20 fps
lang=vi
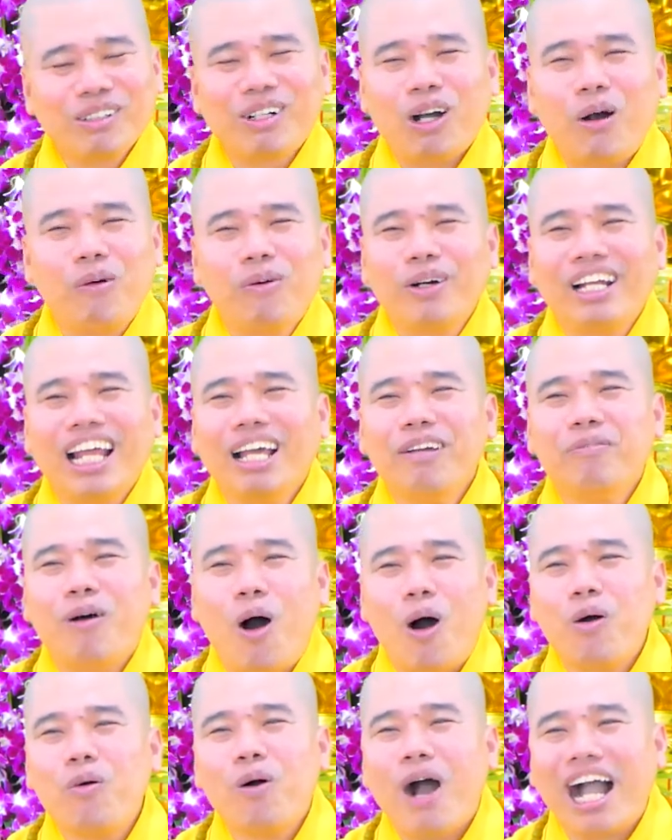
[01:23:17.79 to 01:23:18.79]
Tôi không có để
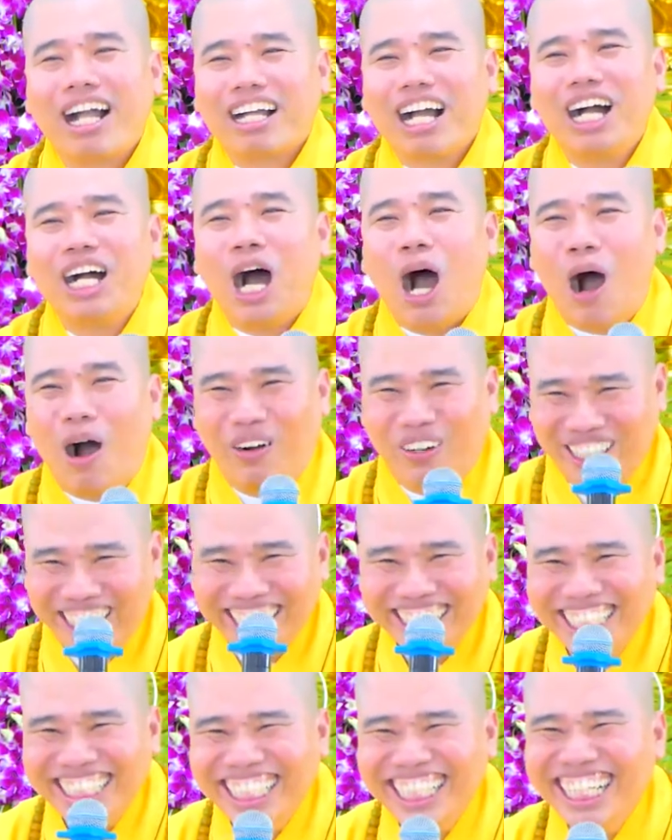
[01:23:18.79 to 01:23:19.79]
bỏ qua cơ hội.
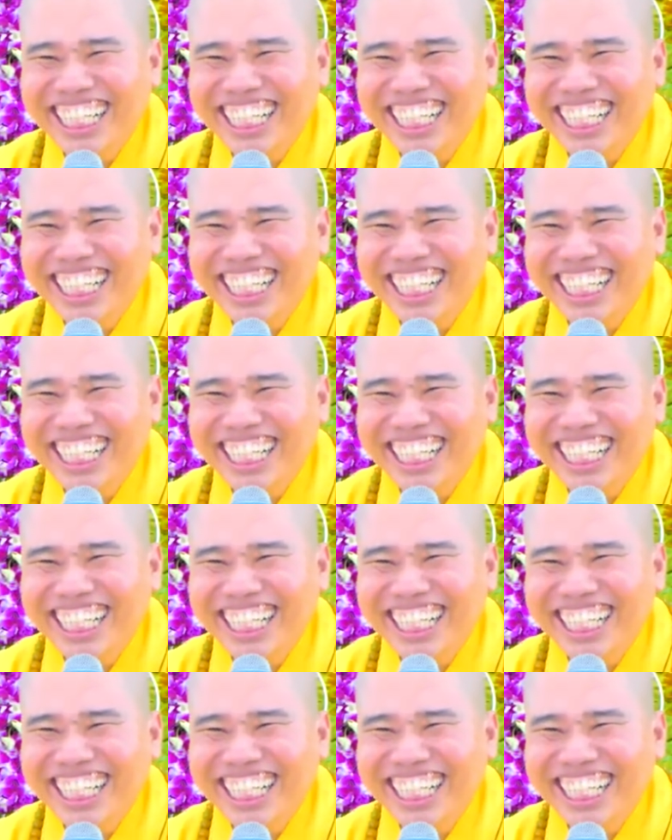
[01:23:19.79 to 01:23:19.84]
